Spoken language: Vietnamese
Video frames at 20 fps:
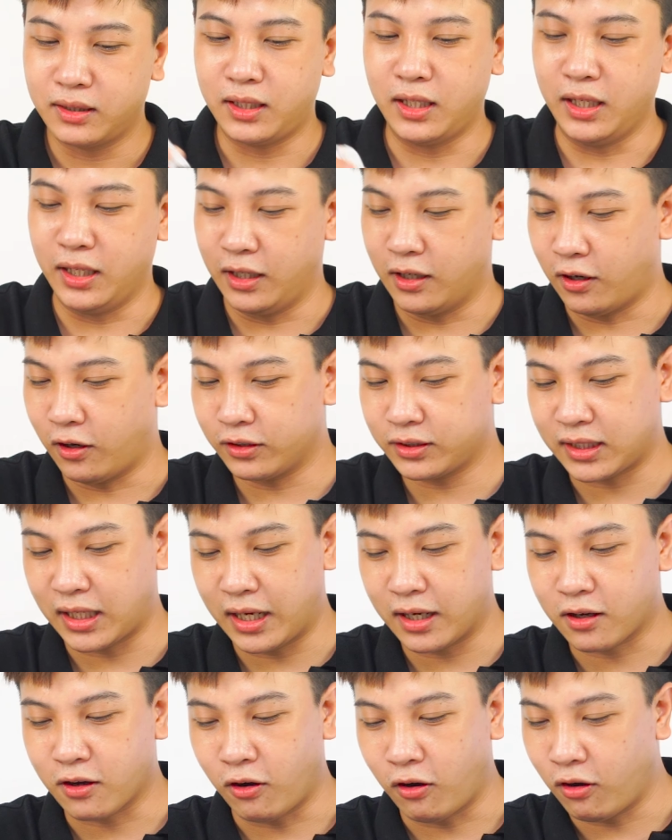Thì nó
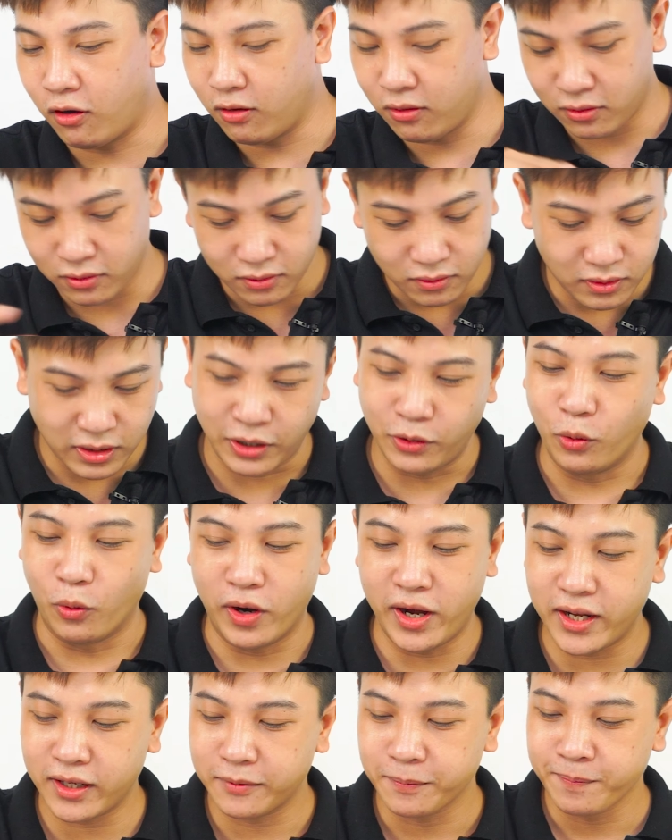sẽ có đầy
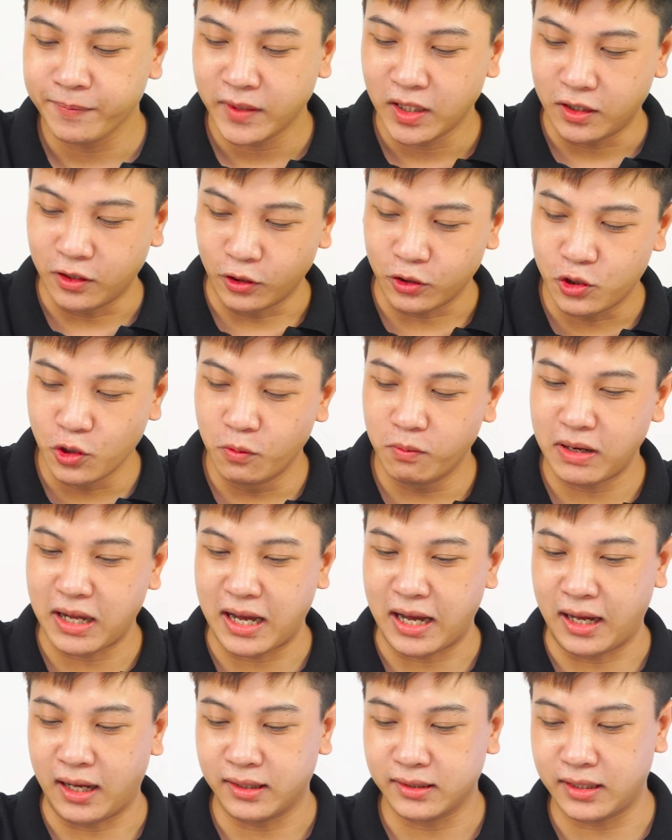đủ hết. Nói chung
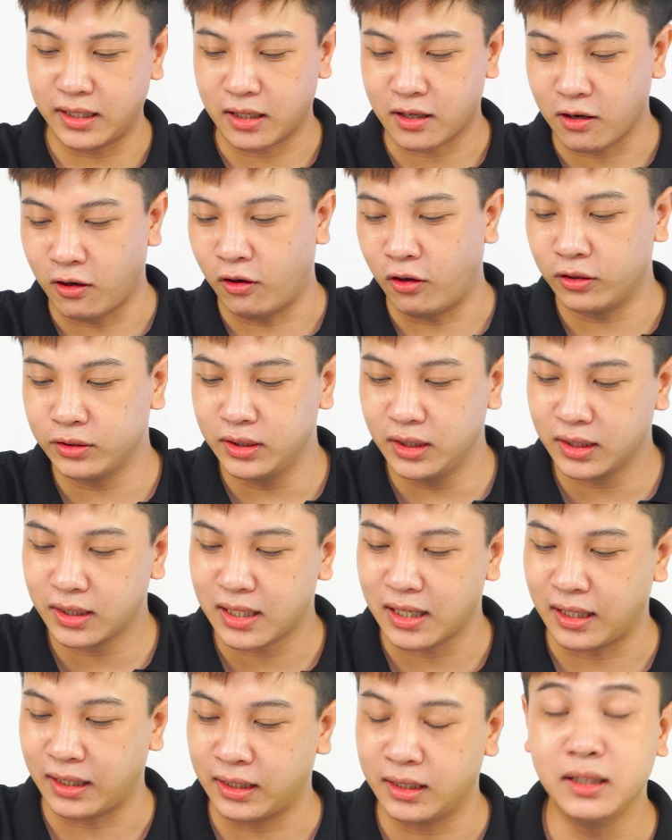là sẽ có những
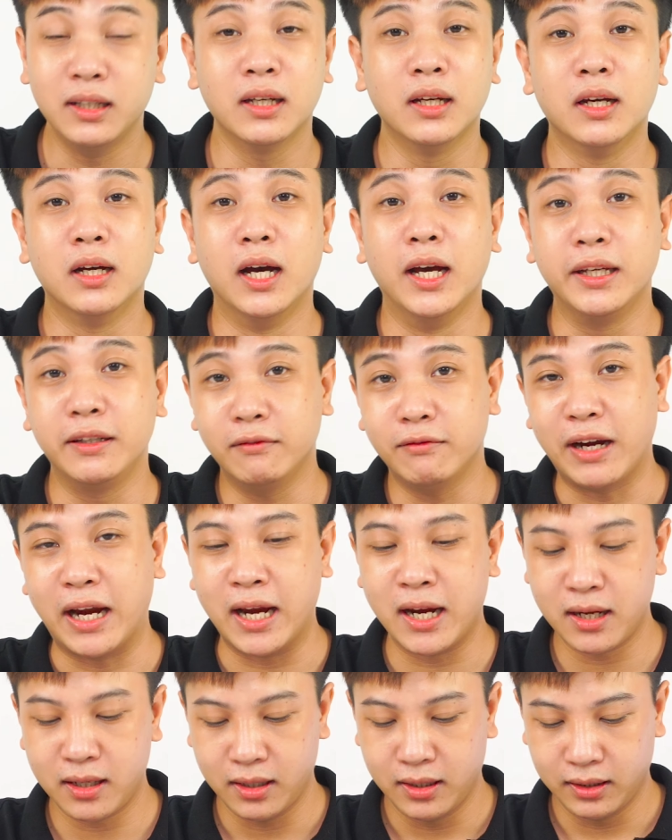cái hình
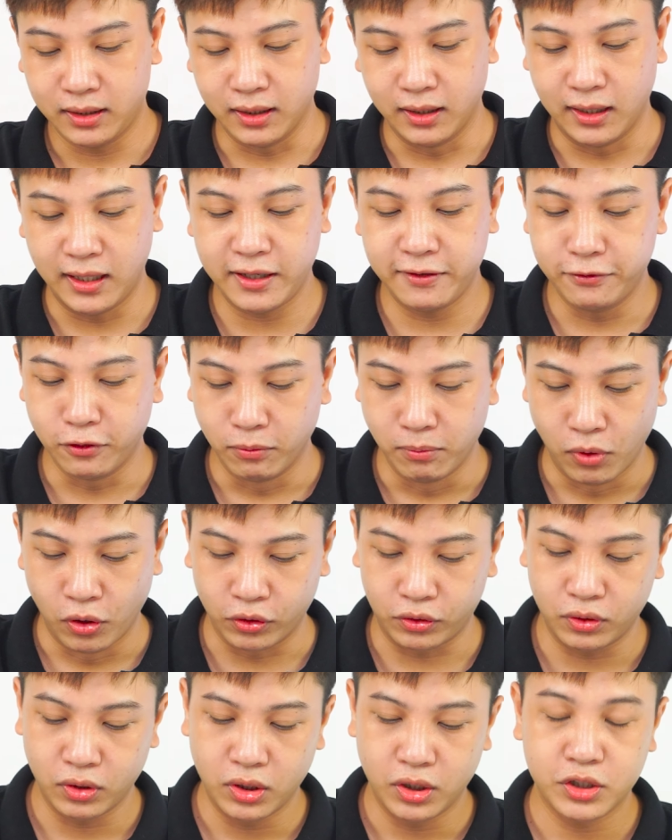vẽ từ level
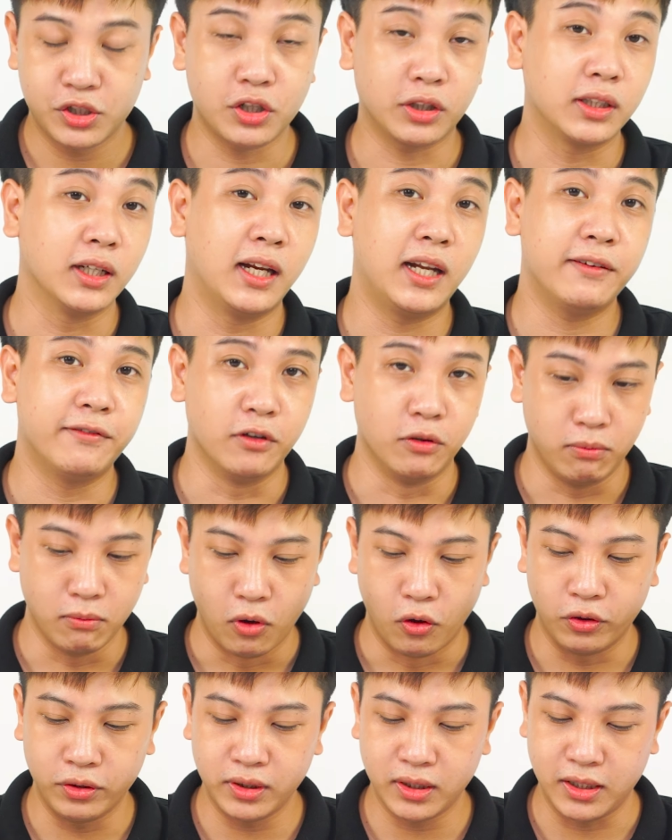1 cho tới level
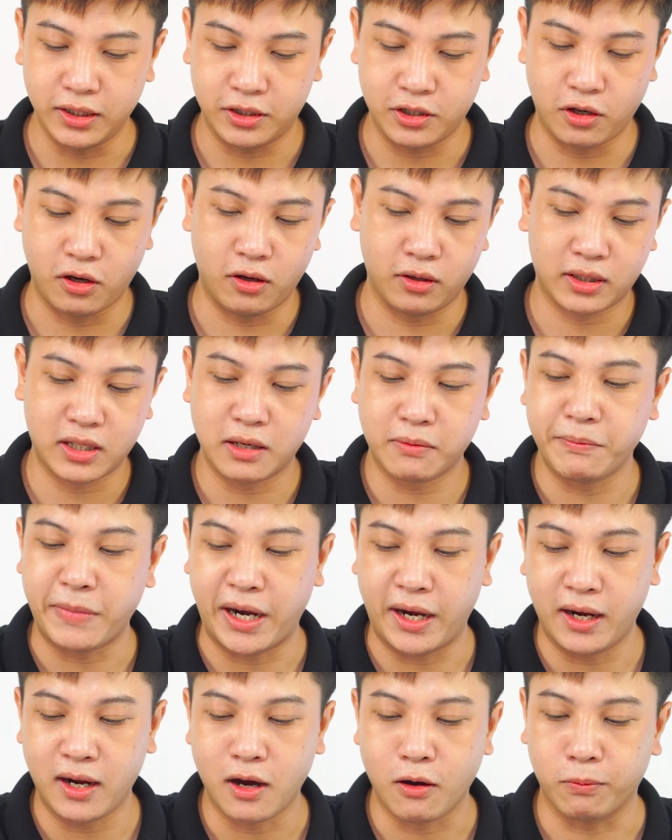4 để cho các
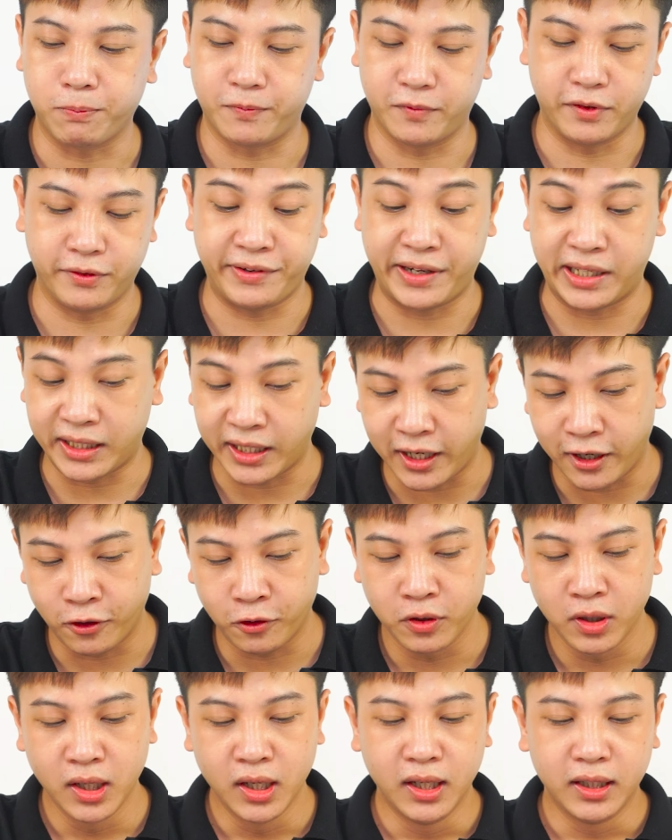bé học và vẽ
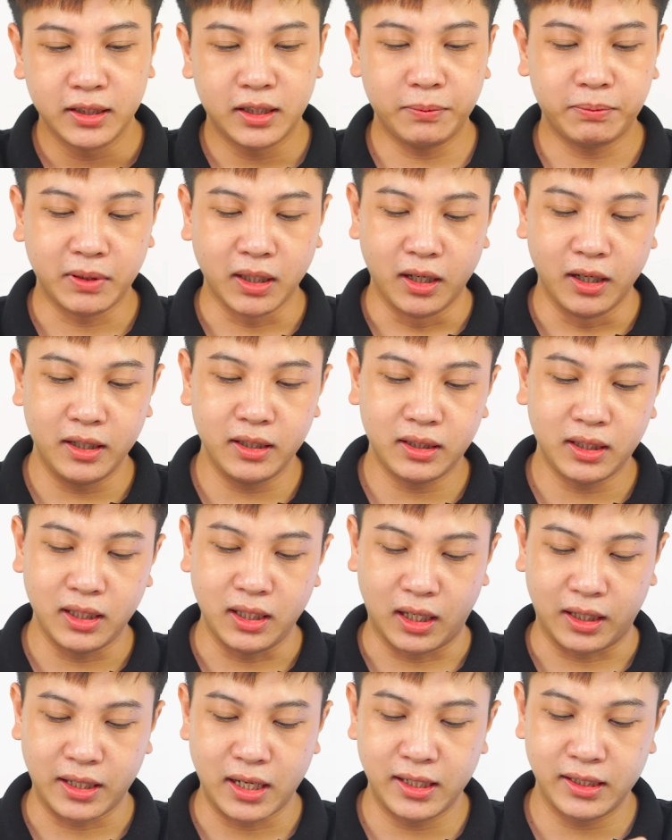theo. Tiếp tới
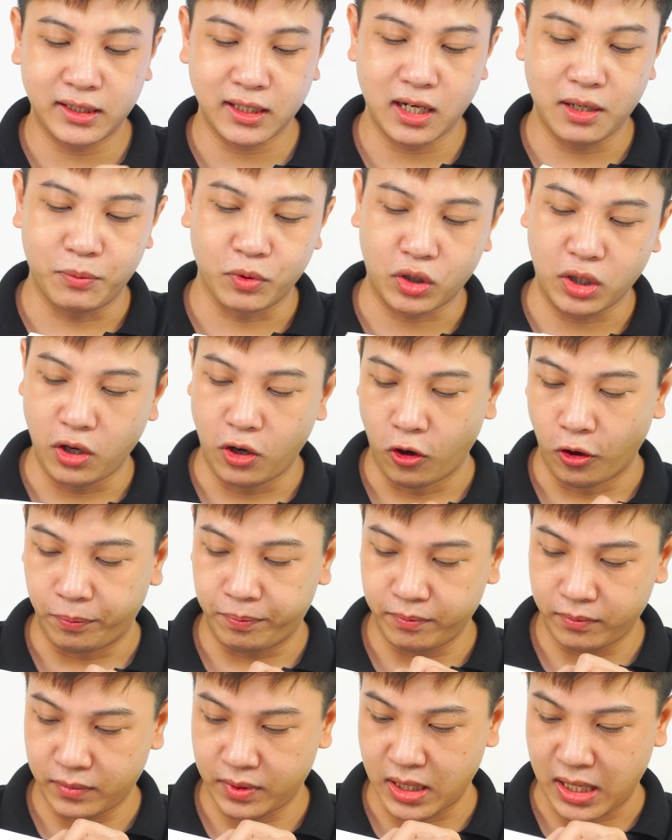thì ở đây sẽ là một cái hộp
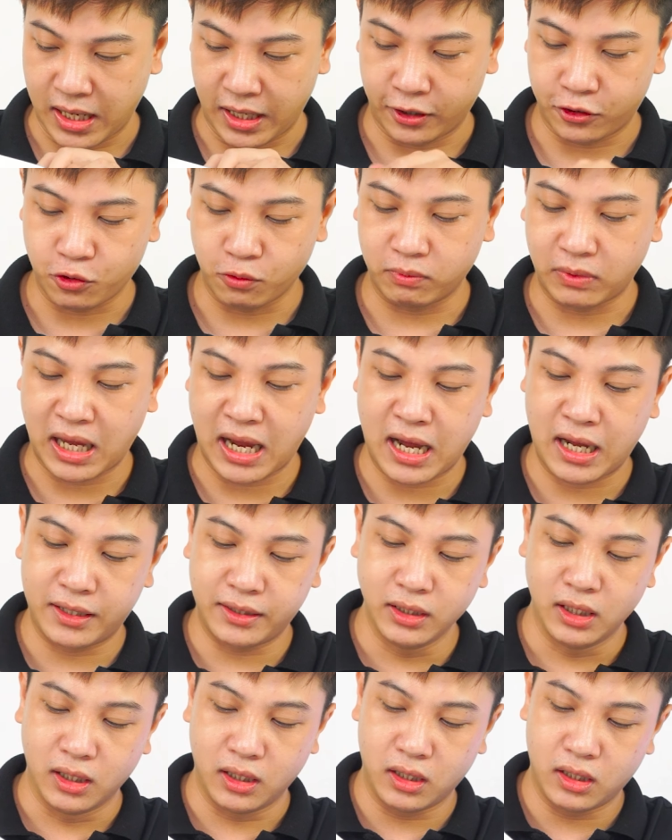để chúng ta
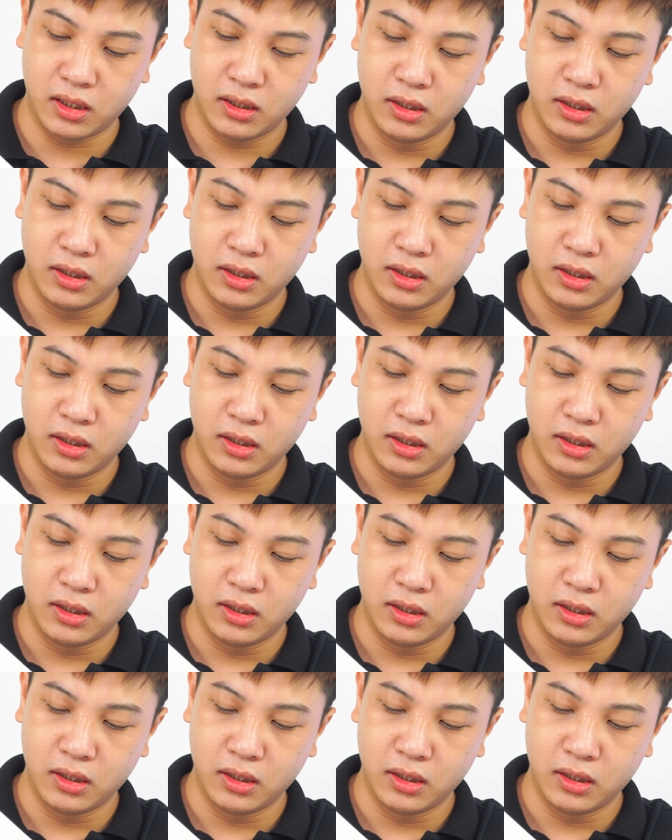đựng.